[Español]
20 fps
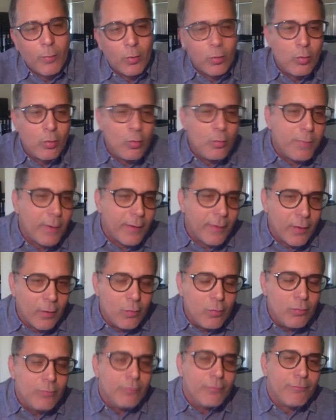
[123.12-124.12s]
por culpa de
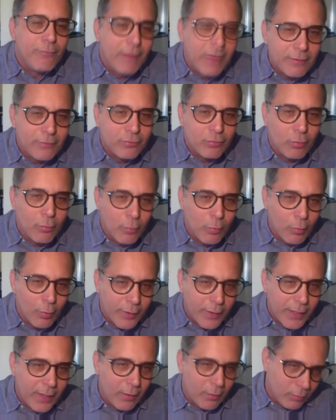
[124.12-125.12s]
un falso
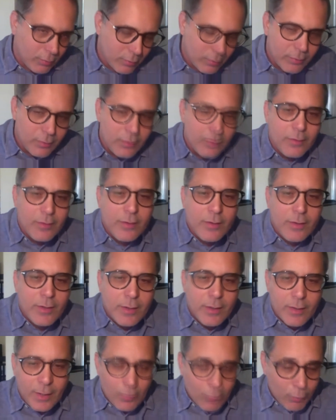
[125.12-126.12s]
bloqueo,
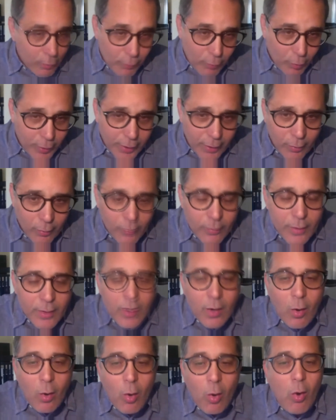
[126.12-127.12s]
que no es bloqueo,
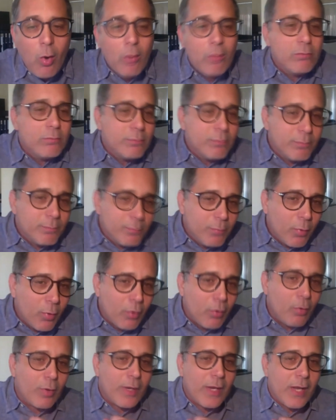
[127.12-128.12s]
o
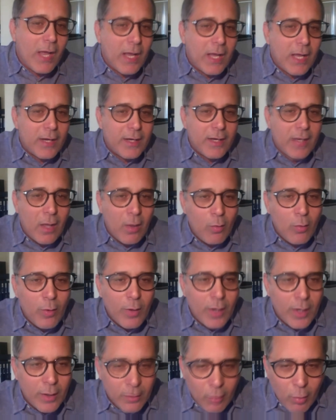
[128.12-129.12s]
por lo que ha acarreado
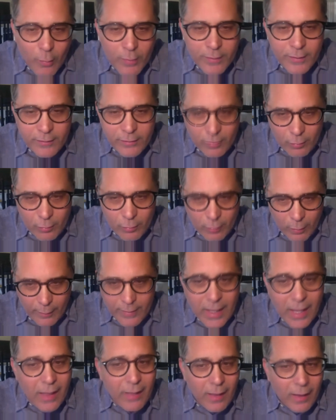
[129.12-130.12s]
el COVID-19.
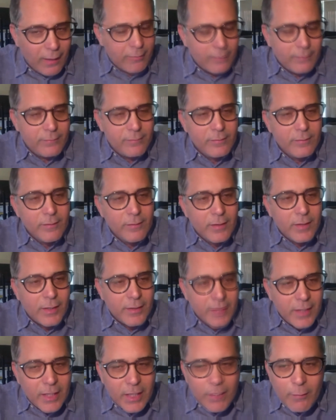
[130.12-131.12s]
Nada que
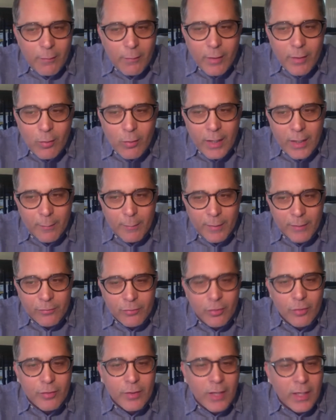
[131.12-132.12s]
tiene que ver con la
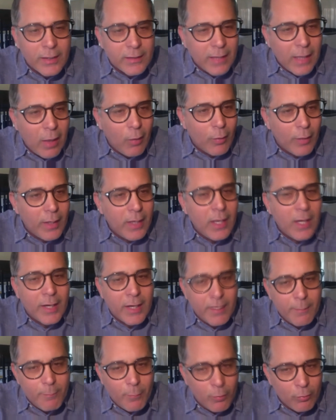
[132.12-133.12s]
represión del Estado, que es la
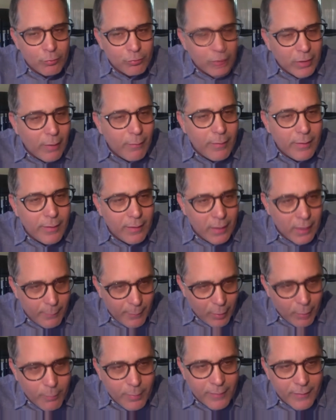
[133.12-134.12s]
responsable de la
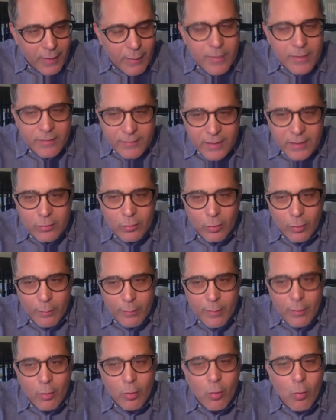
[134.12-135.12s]
mayor pandemia, insisto, que
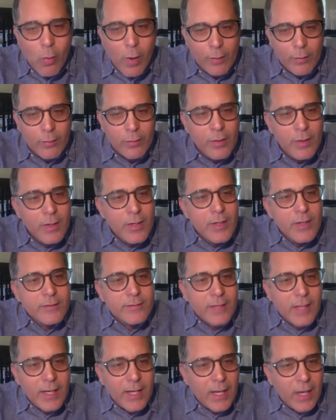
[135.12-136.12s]
viven los cubanos,
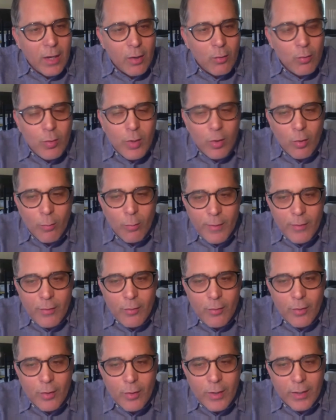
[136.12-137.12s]
sale a la luz en los medios
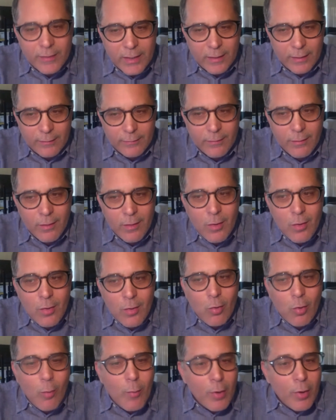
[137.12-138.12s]
castristas.
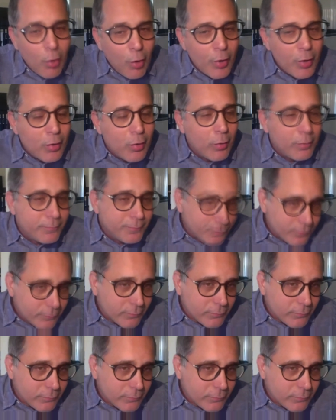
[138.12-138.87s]
Como es lógico,